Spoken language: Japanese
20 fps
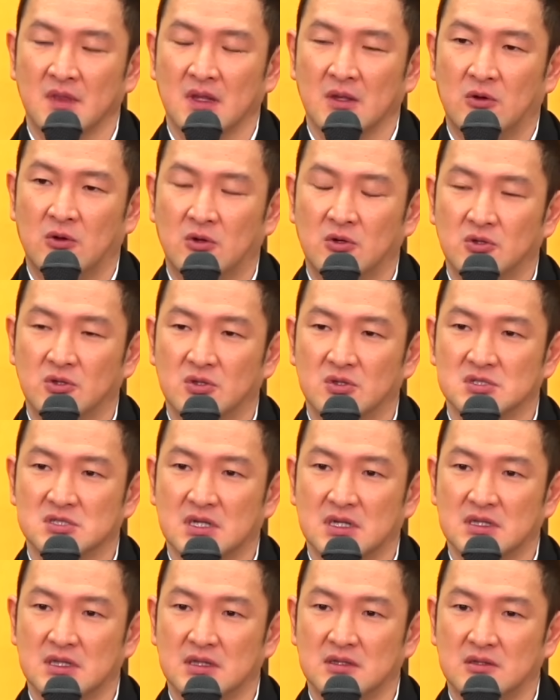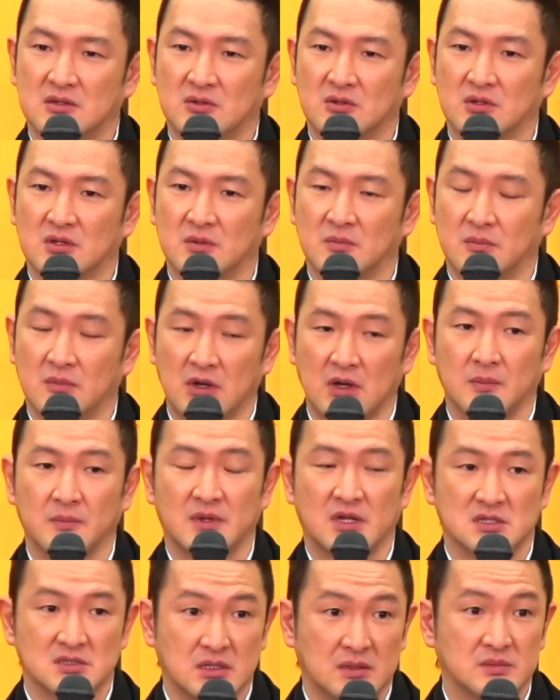報道の仕方っていうのに、まあ、
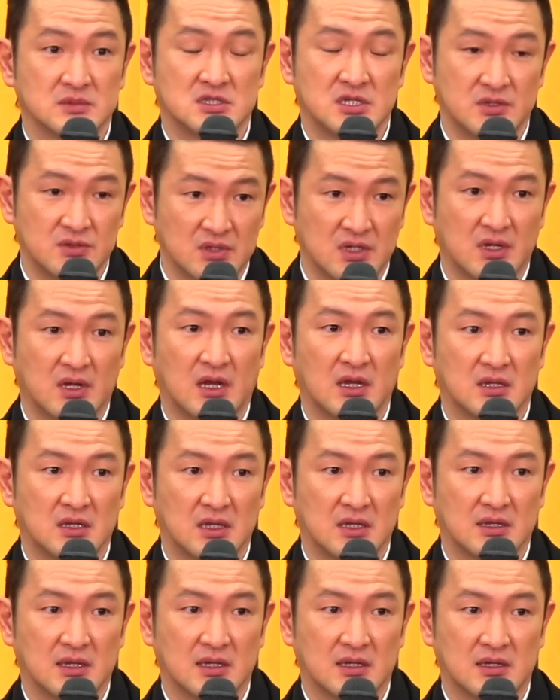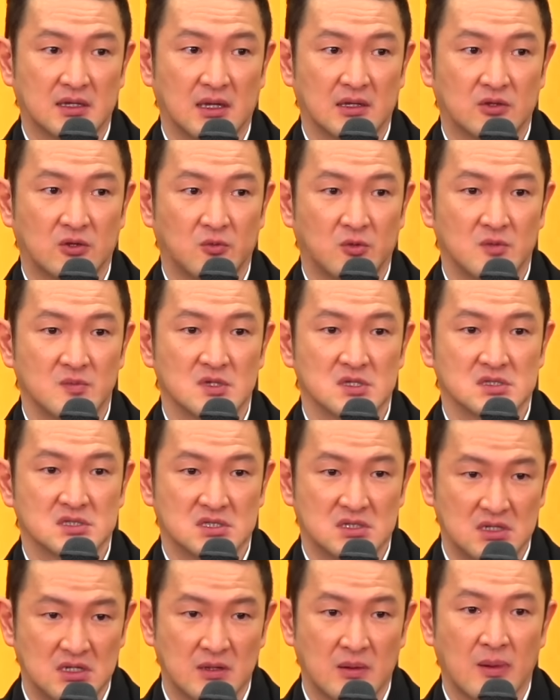皆さん自由に書いていただきたいと思います
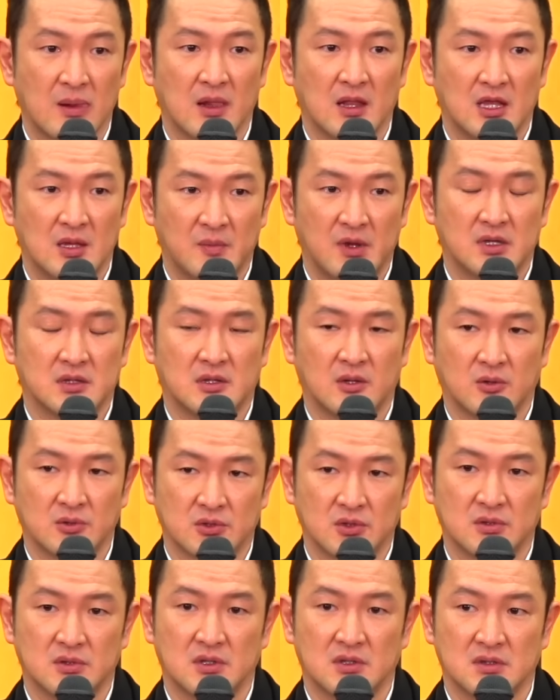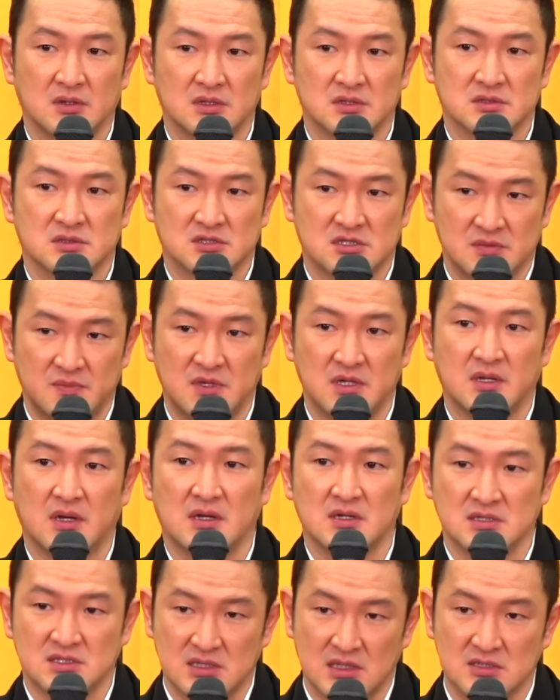し今言ったことっていうのは包み隠
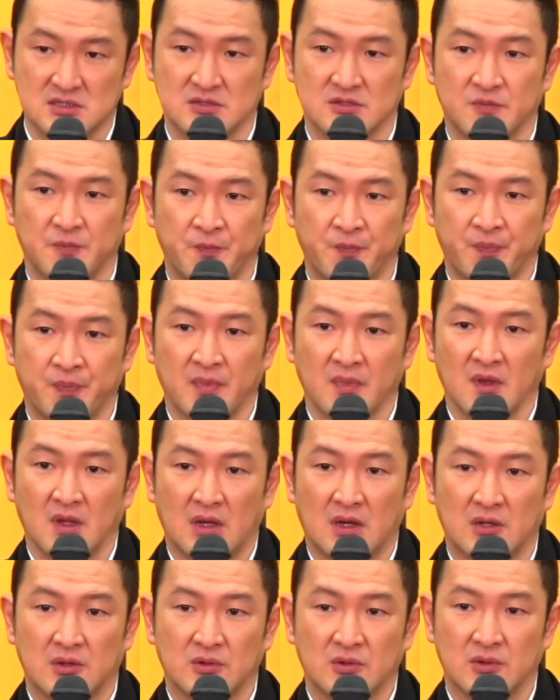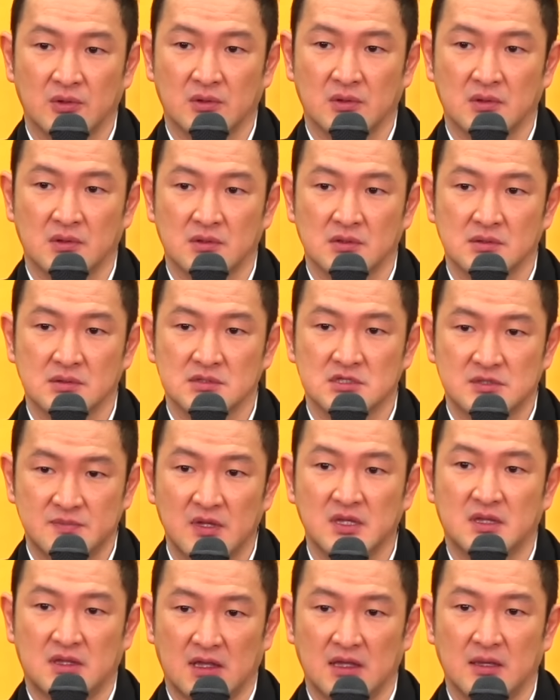さずあの
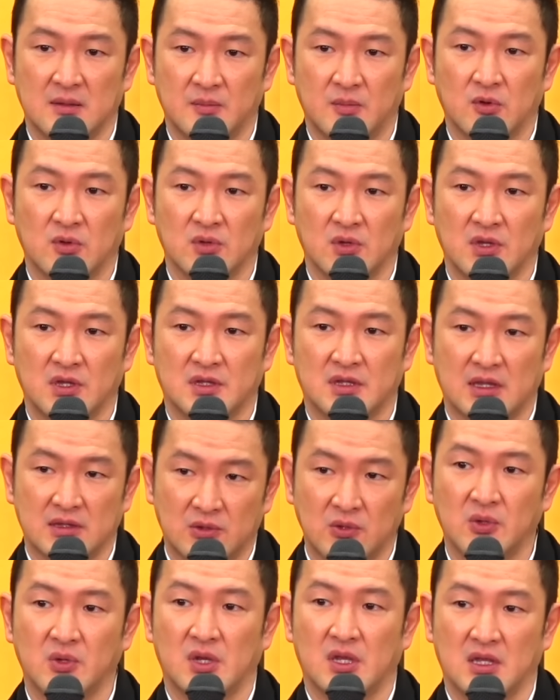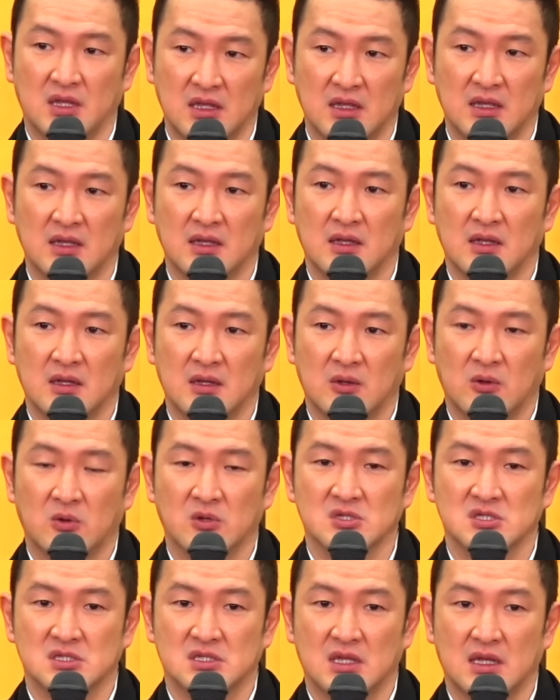全て僕の言った通りに報
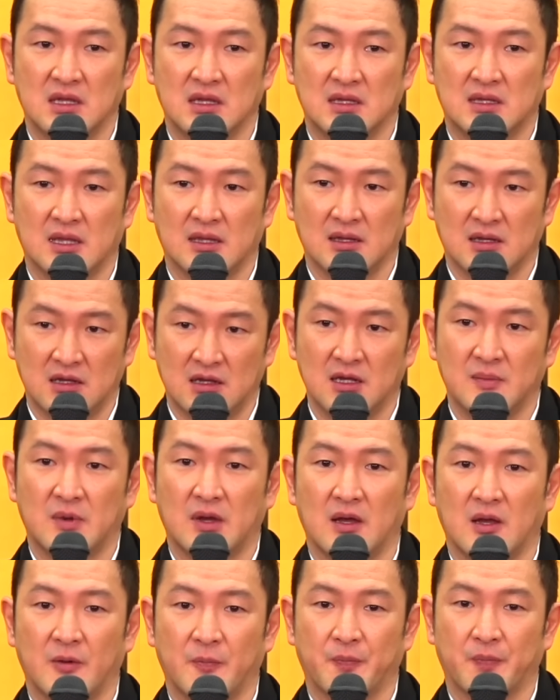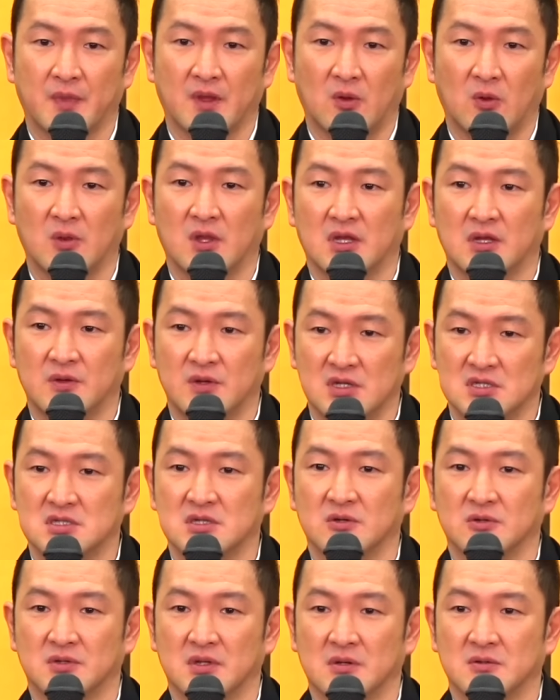じていただければこんなに嬉しい
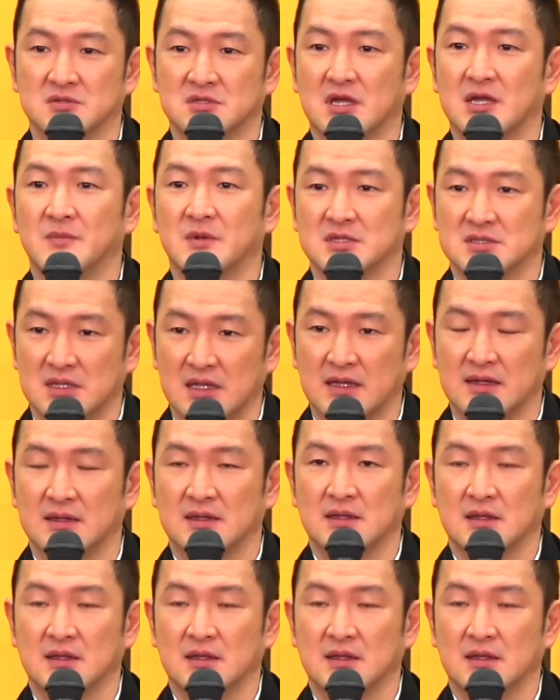ことはございません。